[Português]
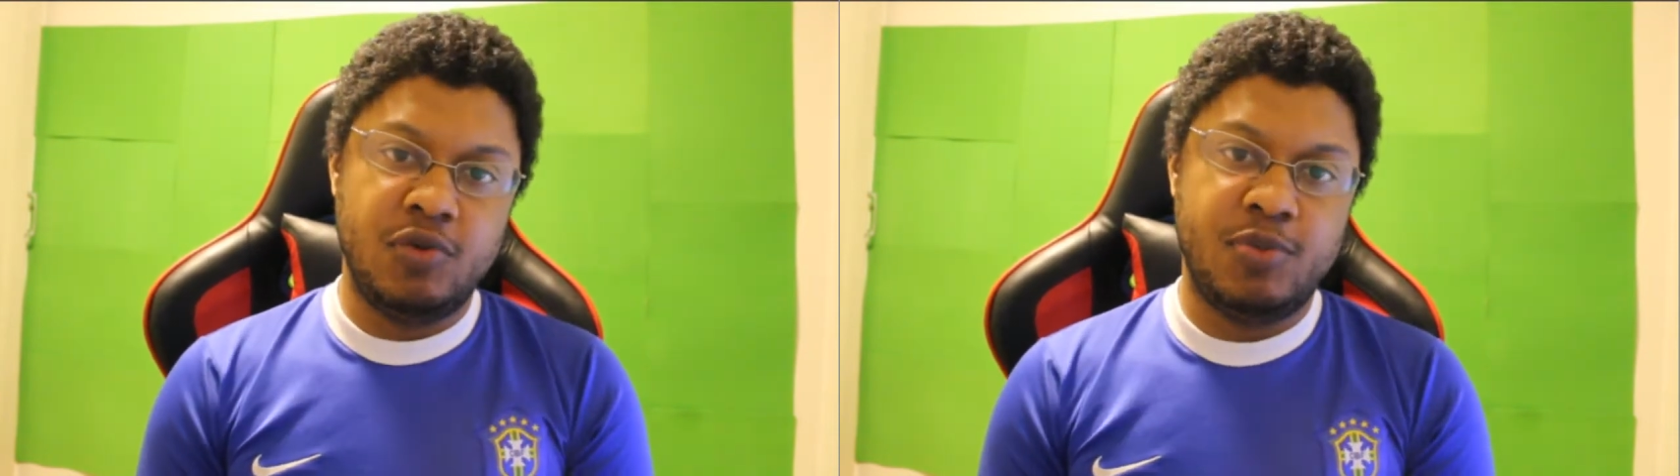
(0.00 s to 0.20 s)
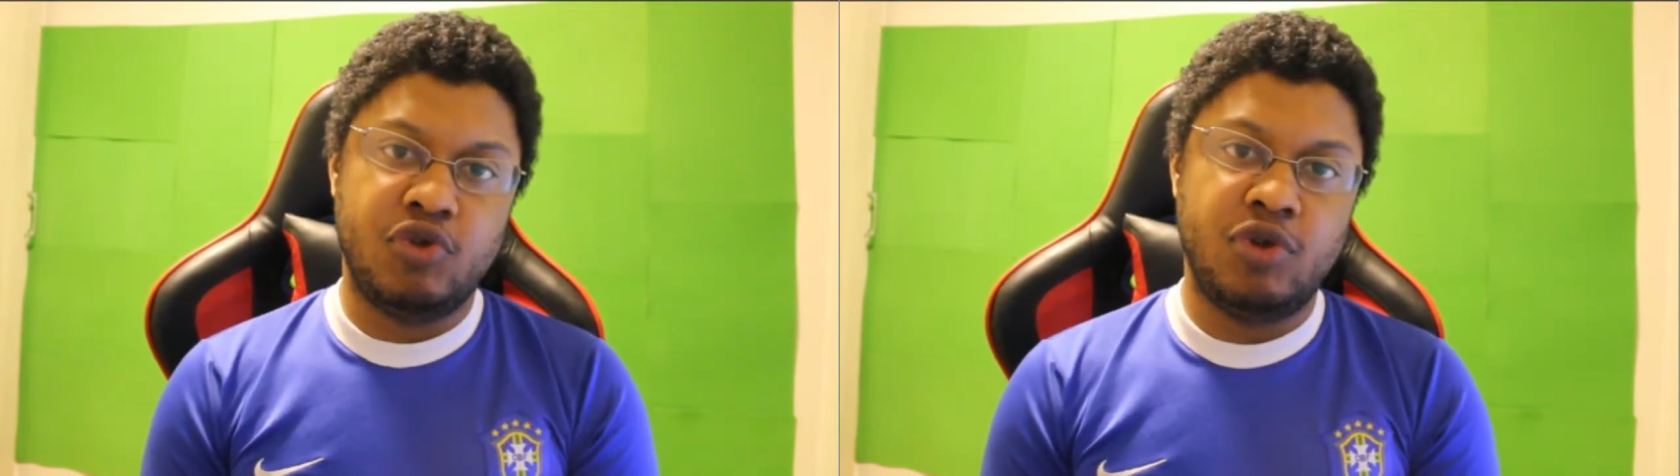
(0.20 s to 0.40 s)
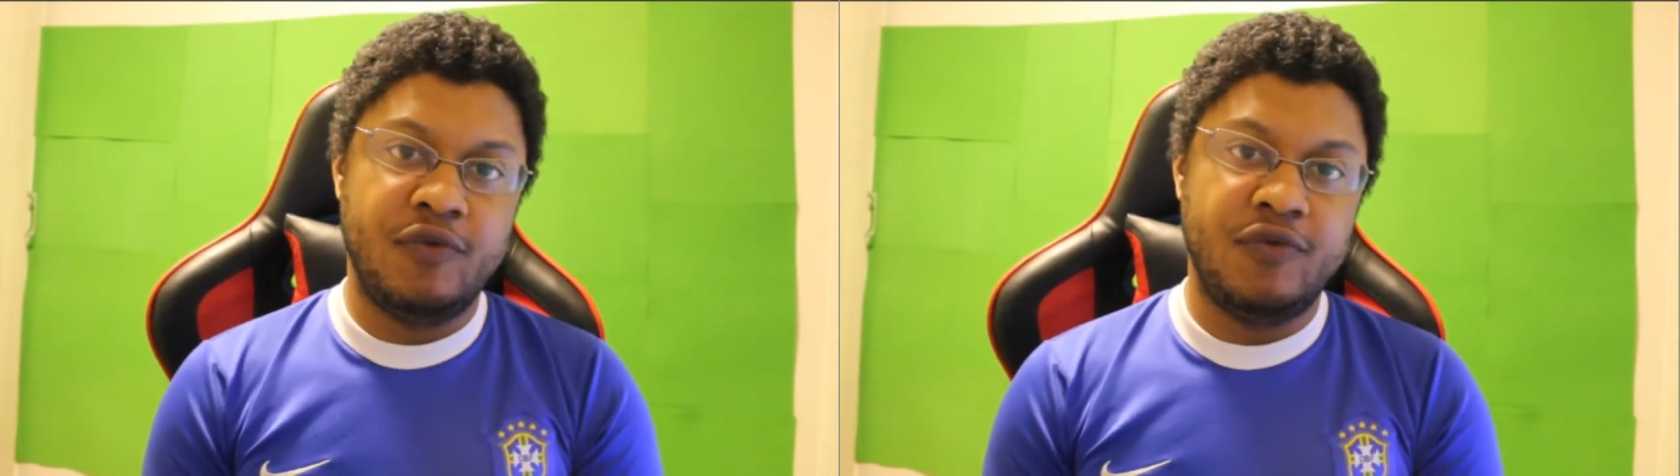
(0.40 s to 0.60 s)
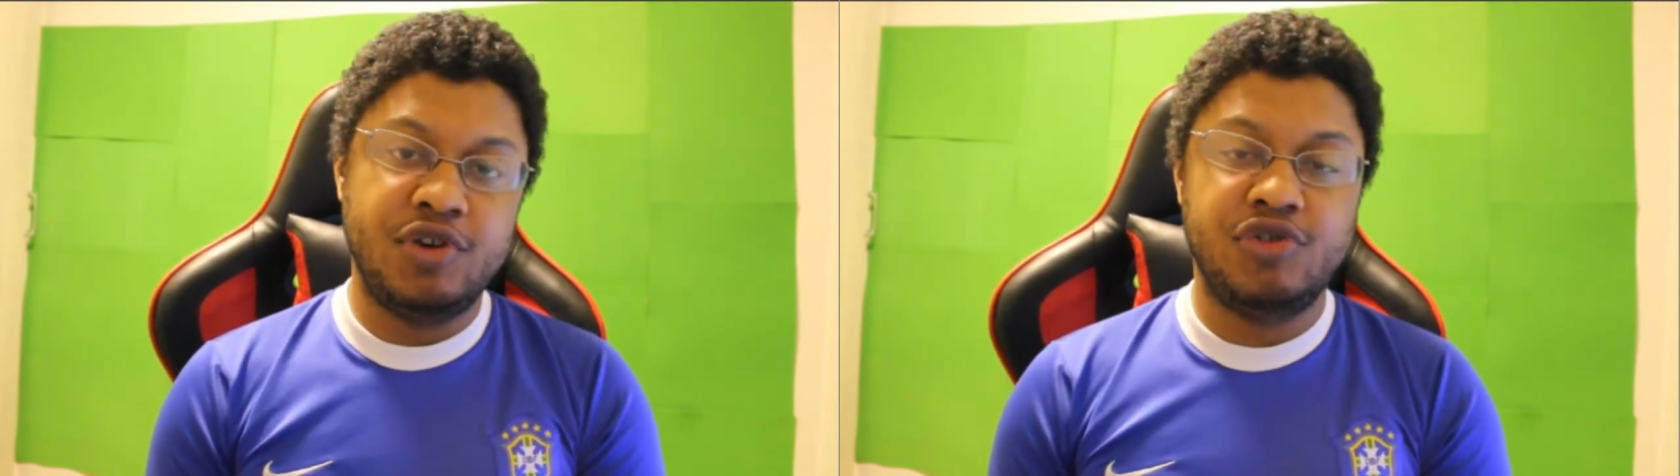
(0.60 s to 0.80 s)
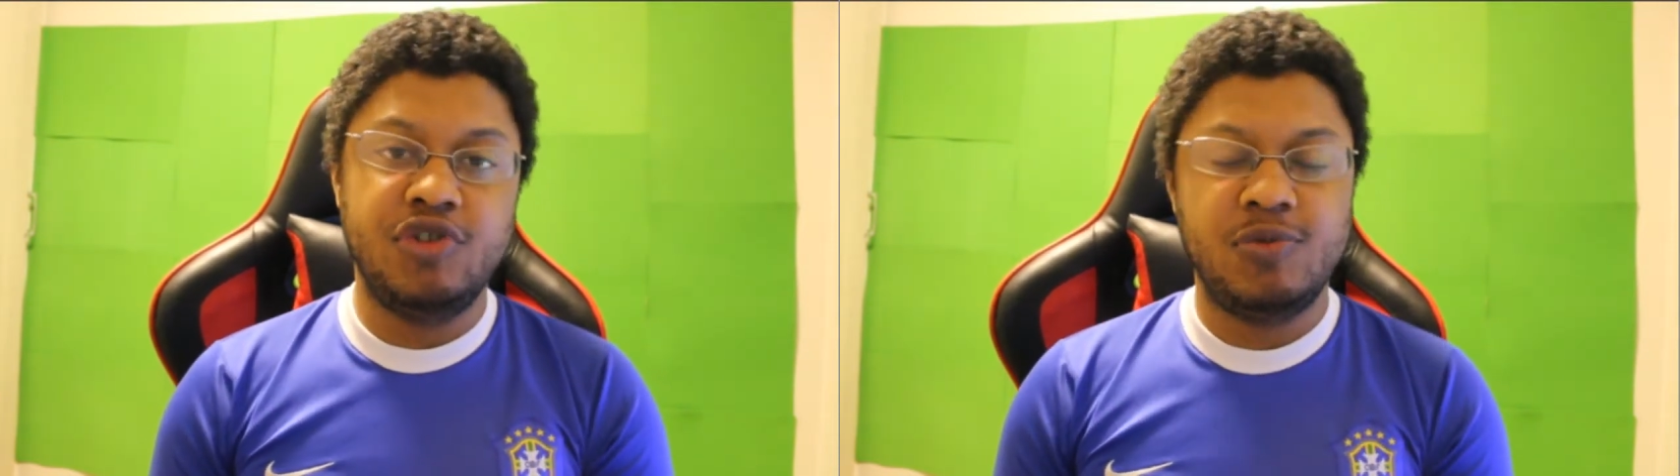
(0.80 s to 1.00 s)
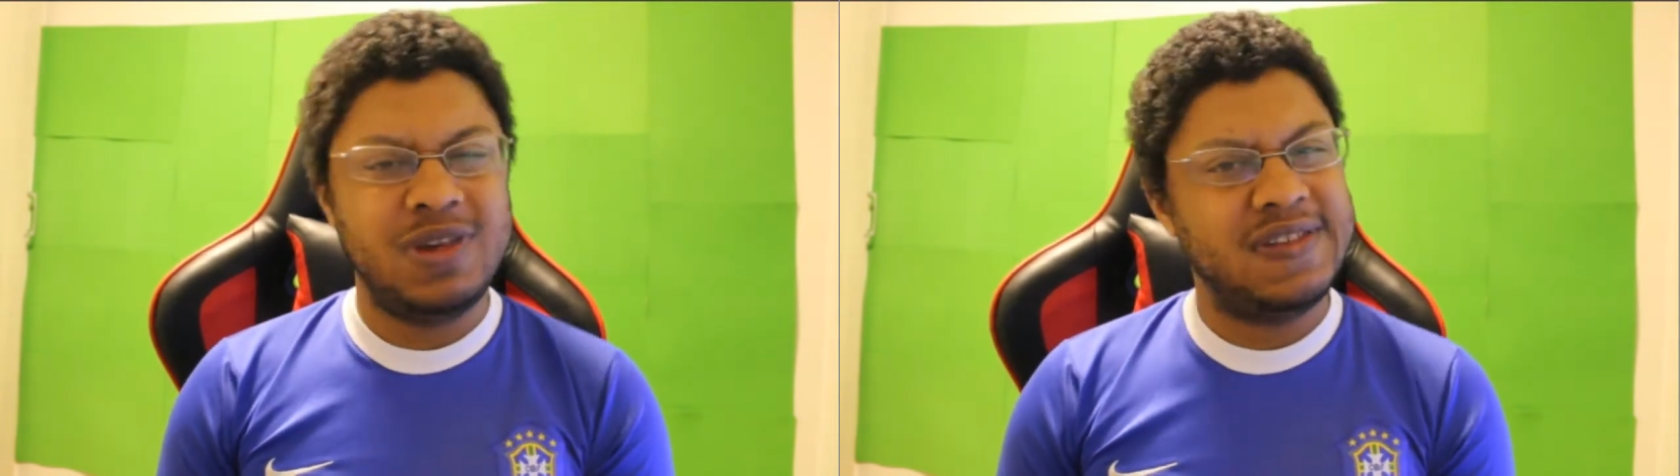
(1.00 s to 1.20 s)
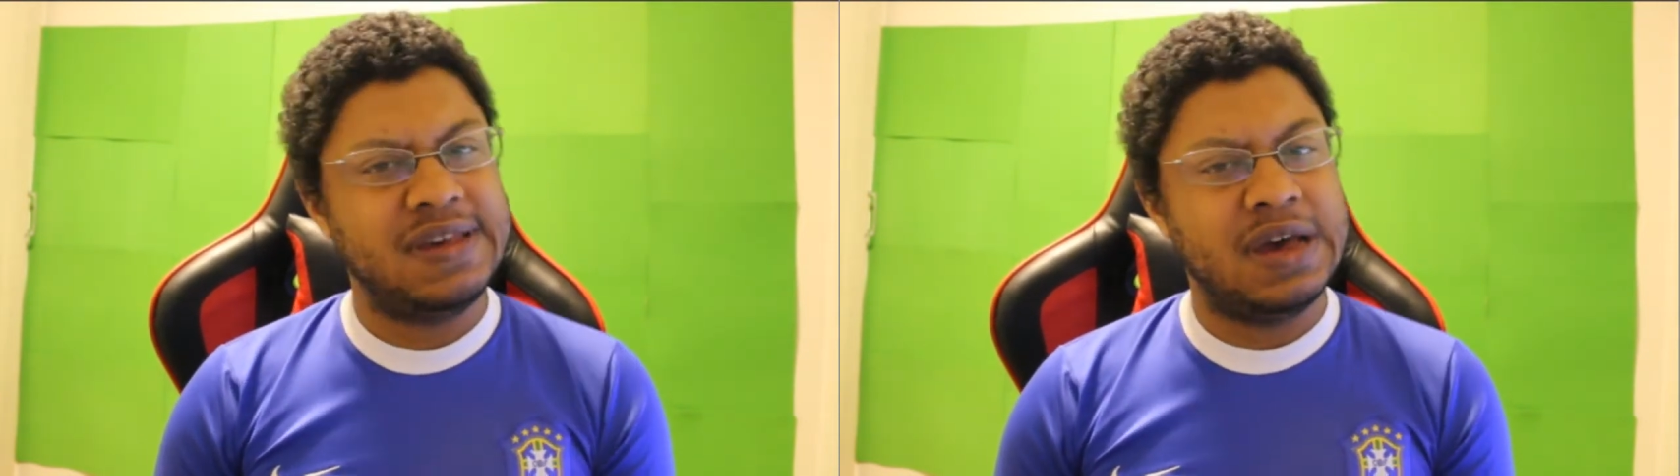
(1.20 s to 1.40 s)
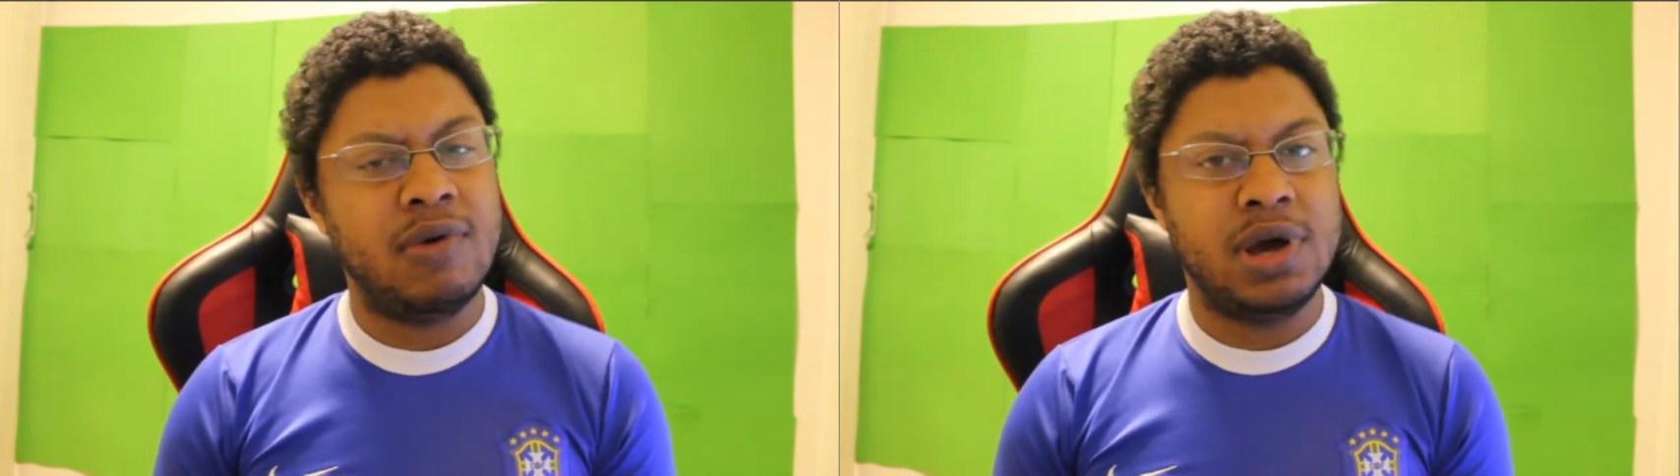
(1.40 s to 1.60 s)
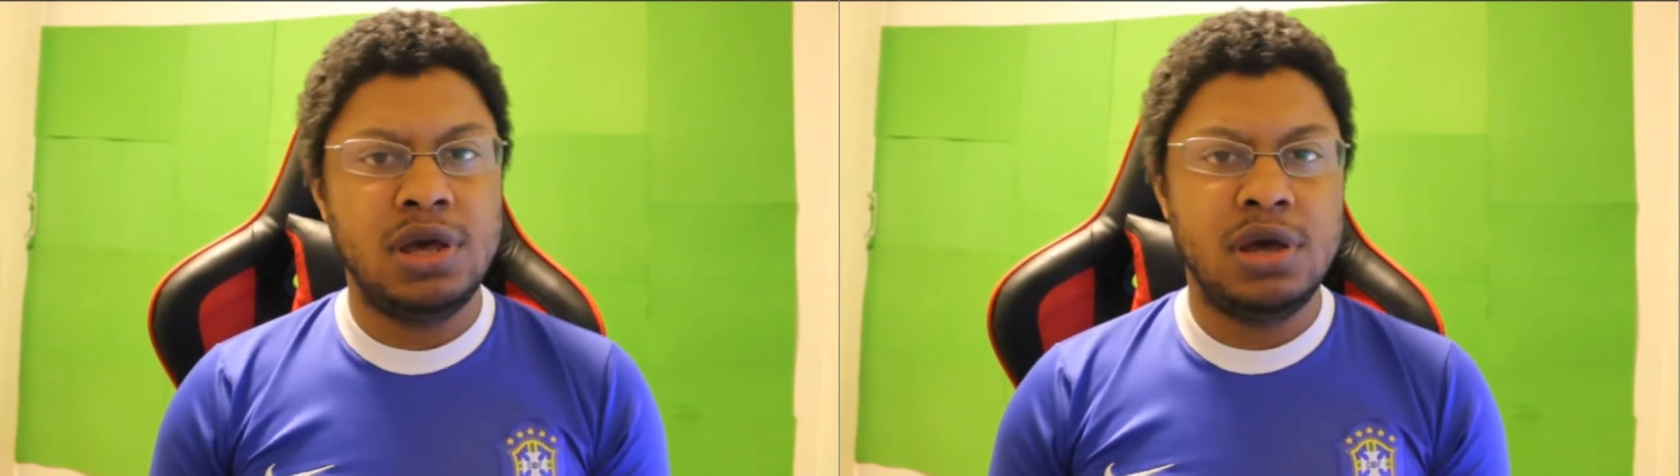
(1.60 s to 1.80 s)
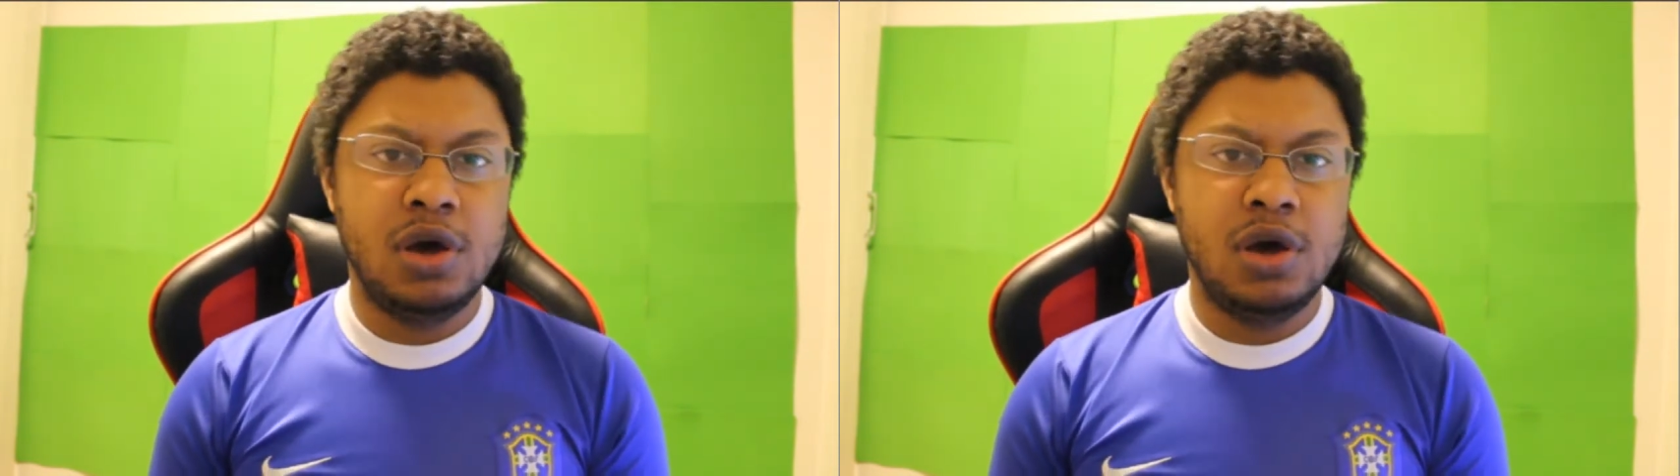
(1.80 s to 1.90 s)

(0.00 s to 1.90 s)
pessoal, um videozinho especial aí,